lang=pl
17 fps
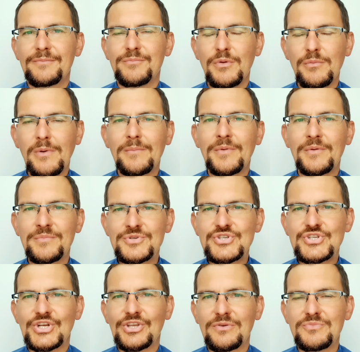My mamy
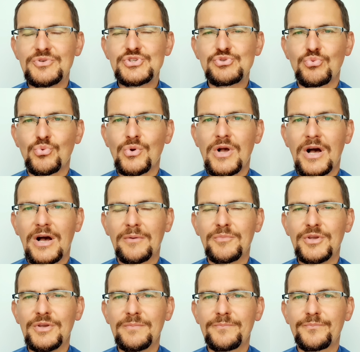być takimi
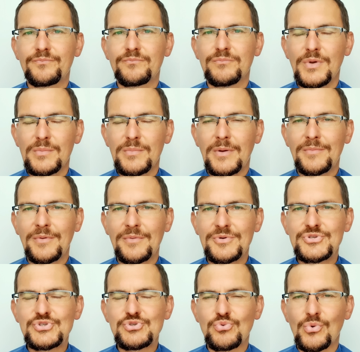sługami. My mamy
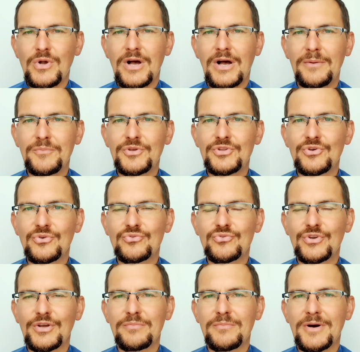być sługami, do
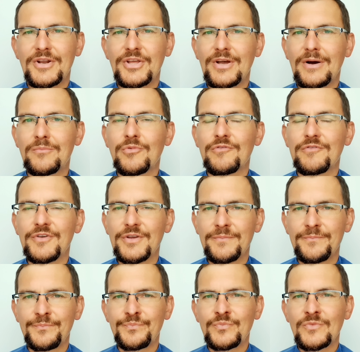których Maryja
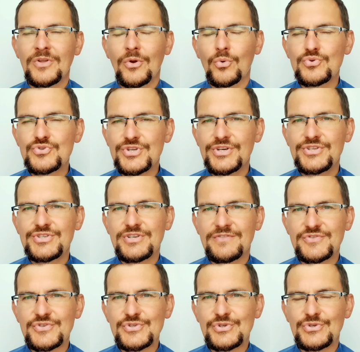mówi: uczyńcie
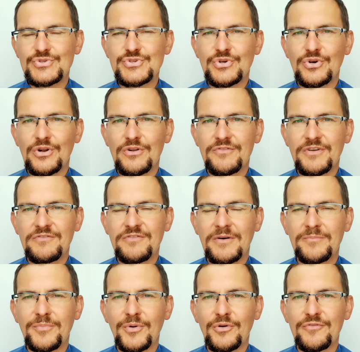wszystko, cokolwiek
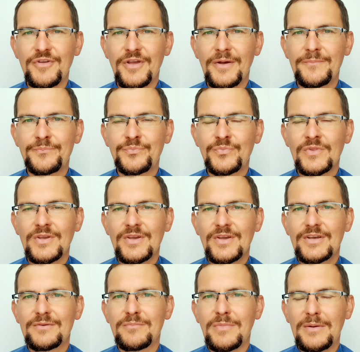wam powiem.
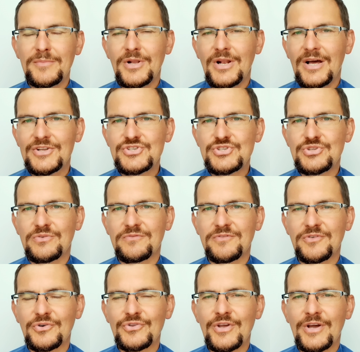Mamy lać tą
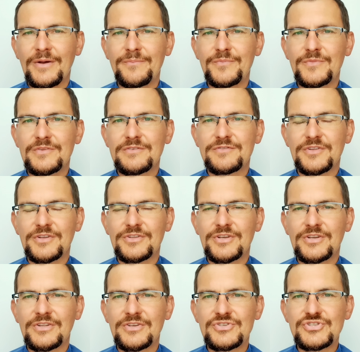wodę
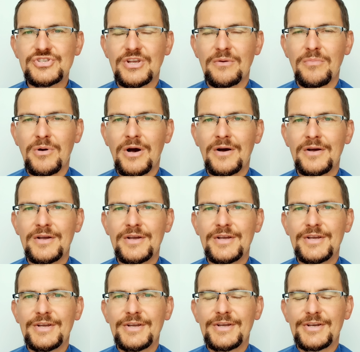wtedy, gdy trzeba,
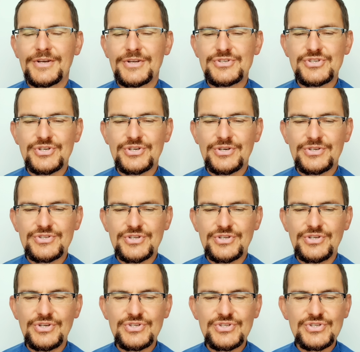e, czy
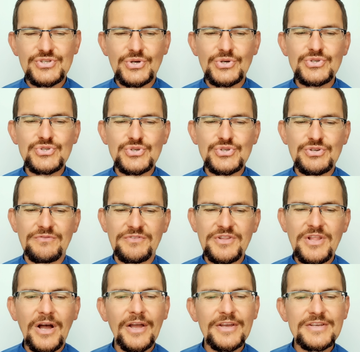czynić coś, co się
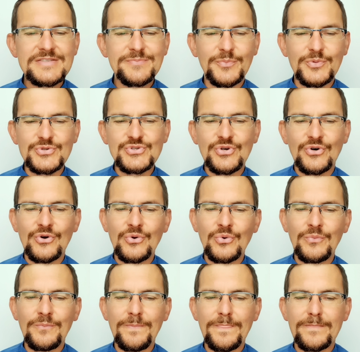wydaje z
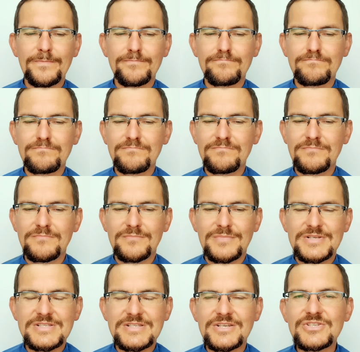pozoru mm,
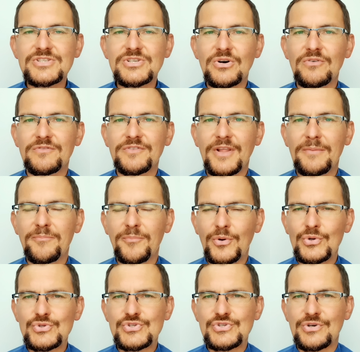bezsensowne.
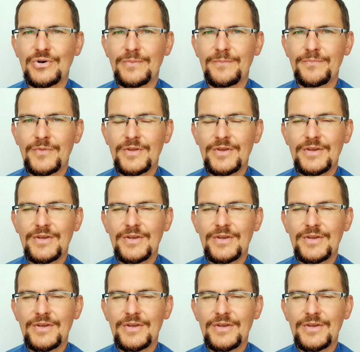Po co?